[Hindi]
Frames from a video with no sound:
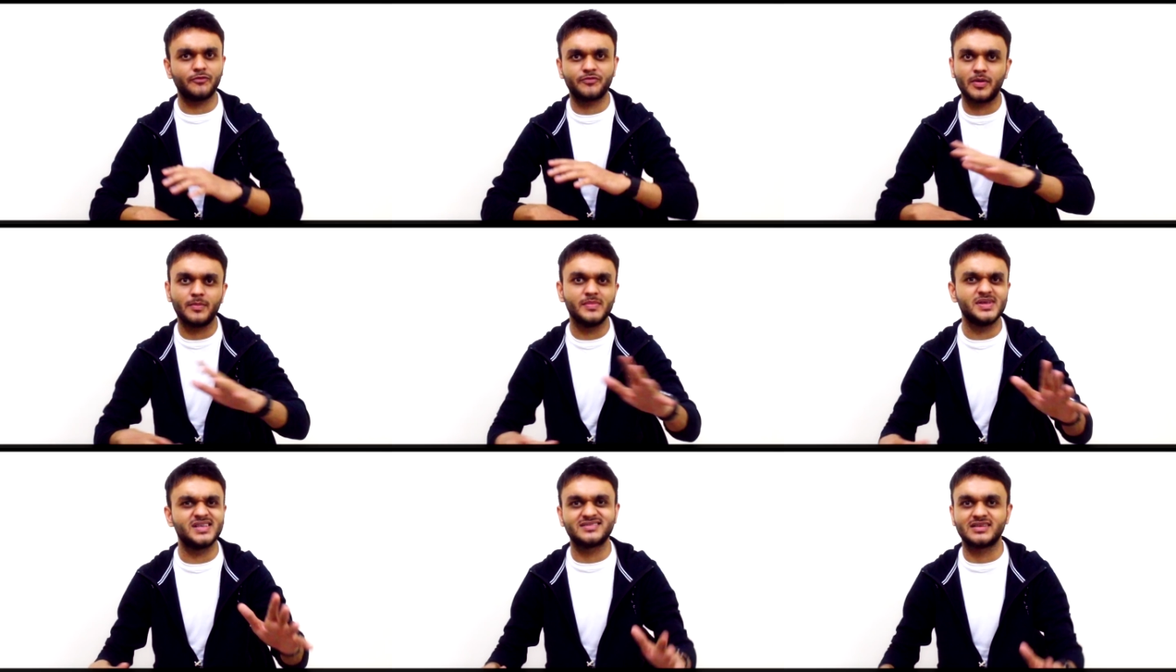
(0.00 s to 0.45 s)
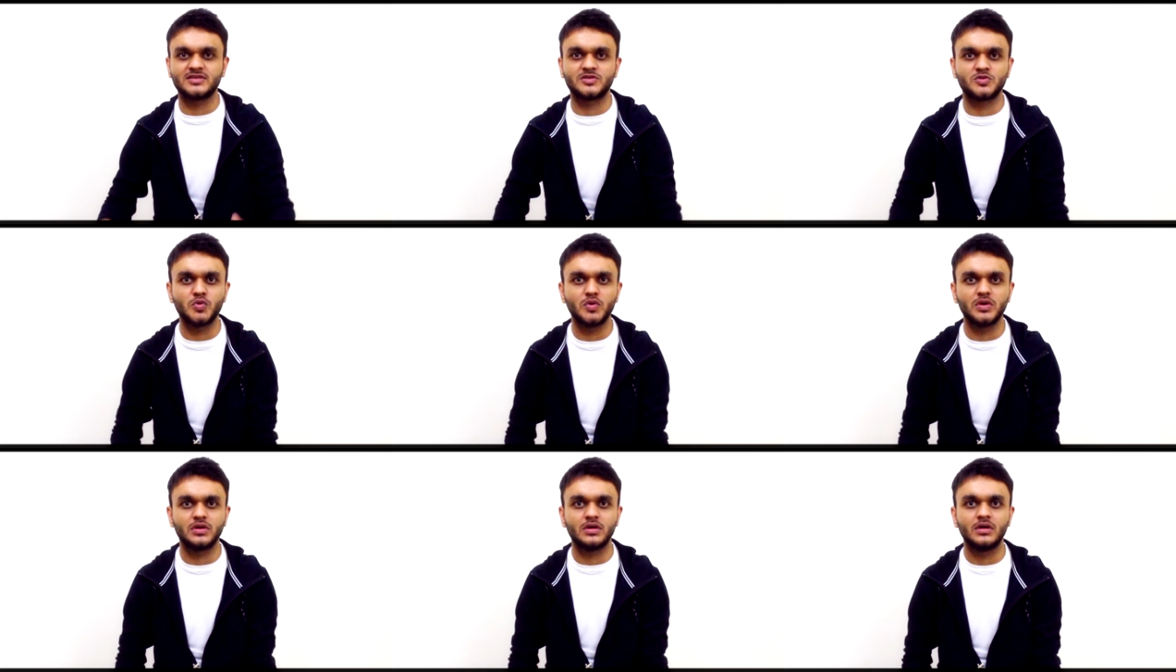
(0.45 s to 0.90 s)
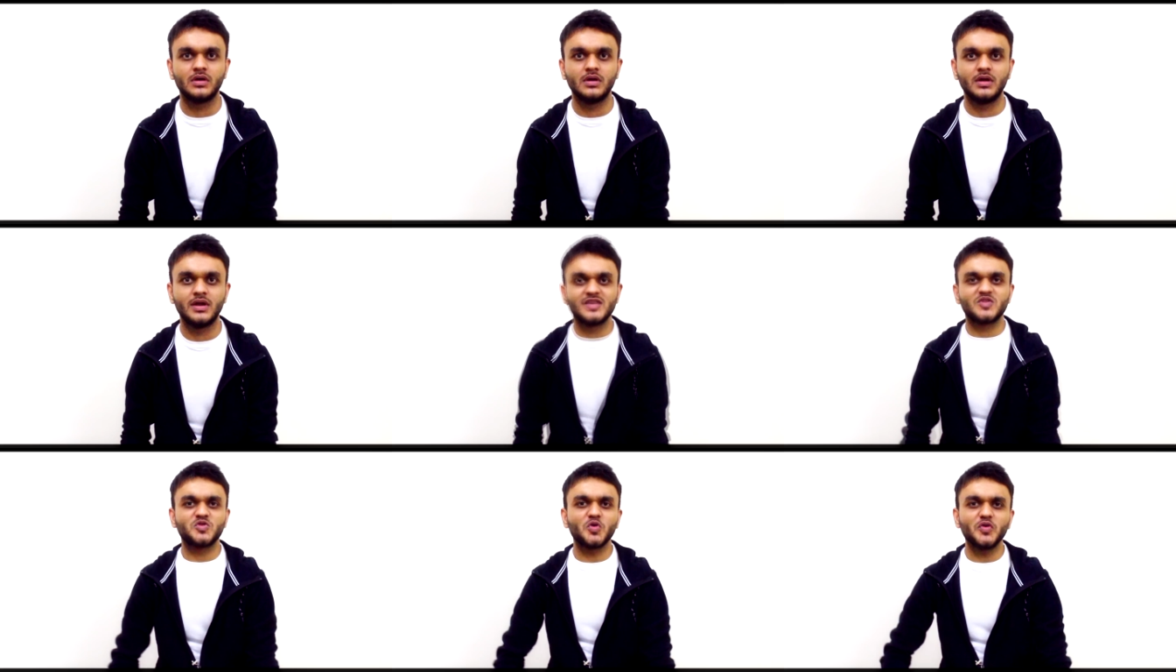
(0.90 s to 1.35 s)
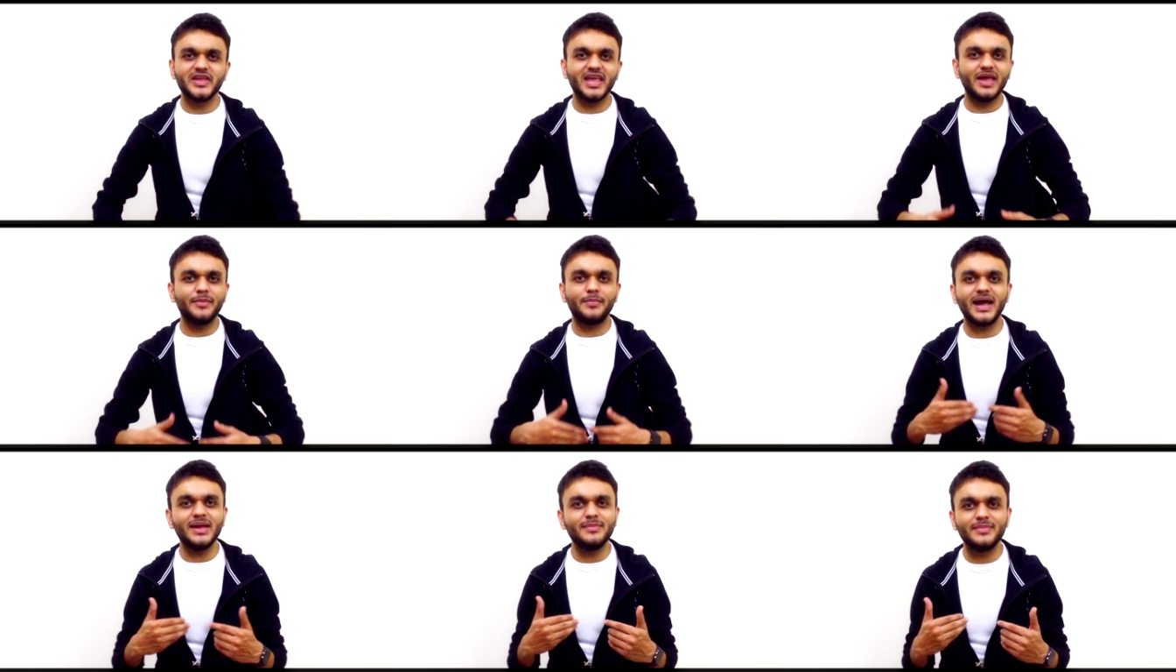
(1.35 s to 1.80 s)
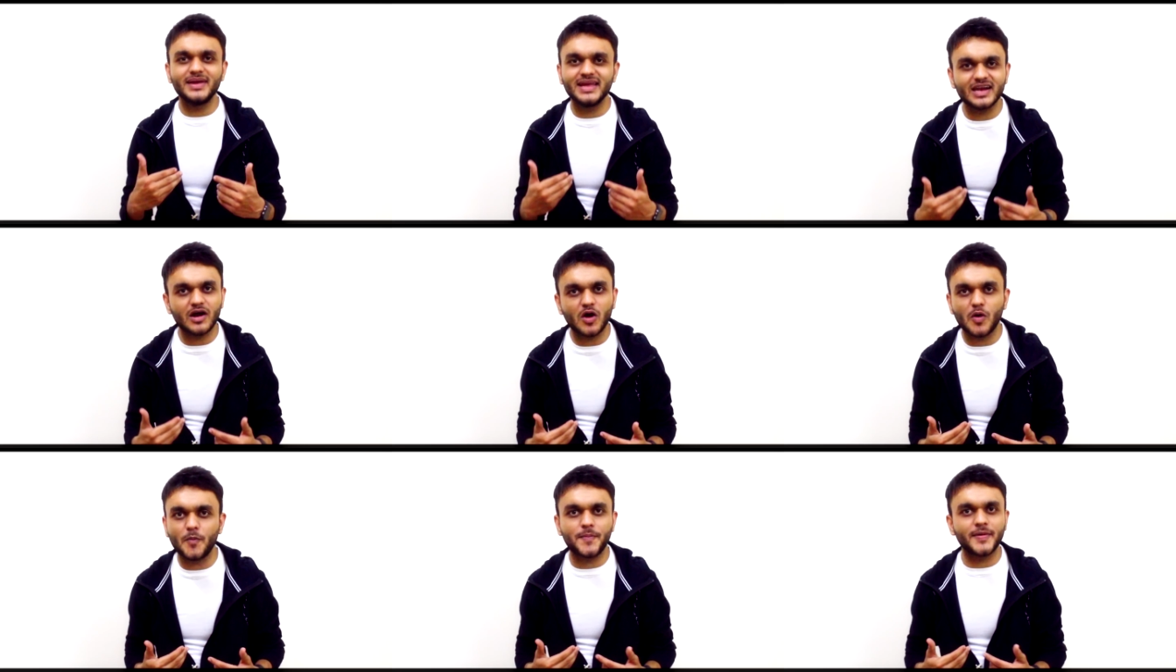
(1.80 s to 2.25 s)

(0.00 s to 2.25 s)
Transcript: ऑफ योर बिजनेस डूड तो ये भाई मेरा